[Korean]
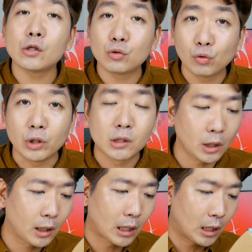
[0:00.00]
수도
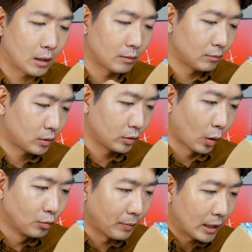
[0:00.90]
있으니까 뭐
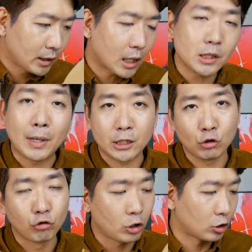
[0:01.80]
너무 맹신하지
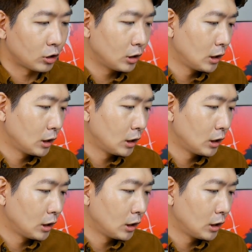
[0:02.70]
마시고요.